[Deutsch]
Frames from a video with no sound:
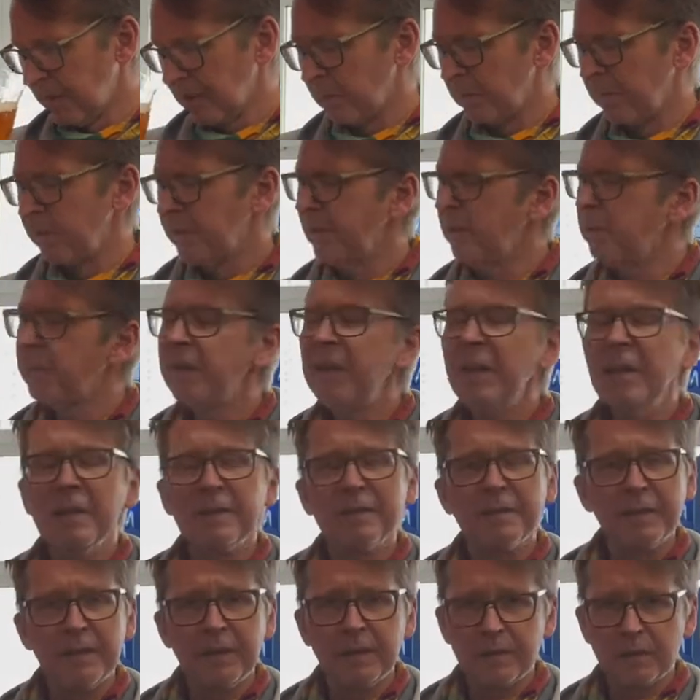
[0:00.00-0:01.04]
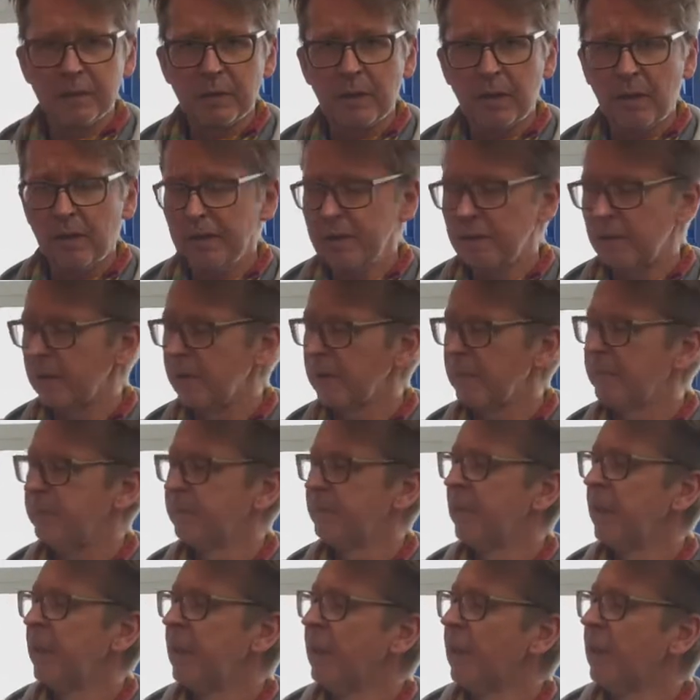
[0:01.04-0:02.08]
Ein bisschen Birne finde ich sogar auch noch.
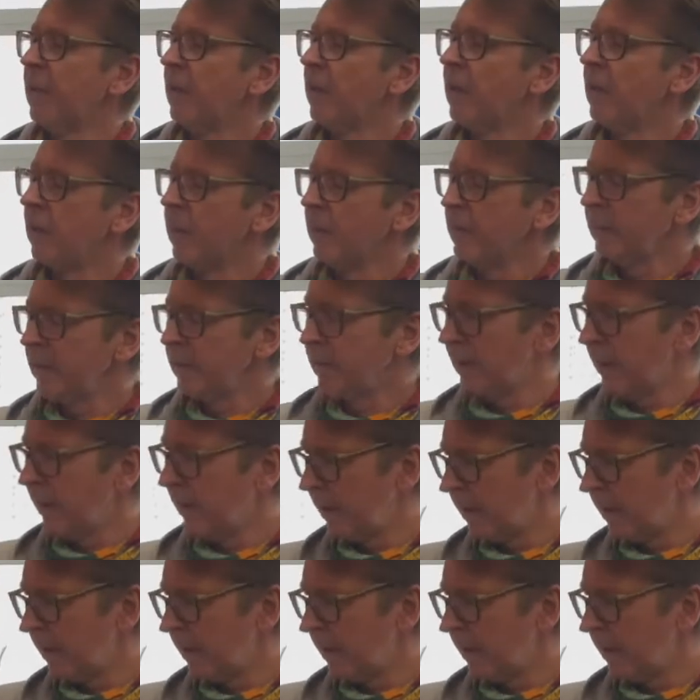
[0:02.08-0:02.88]
Und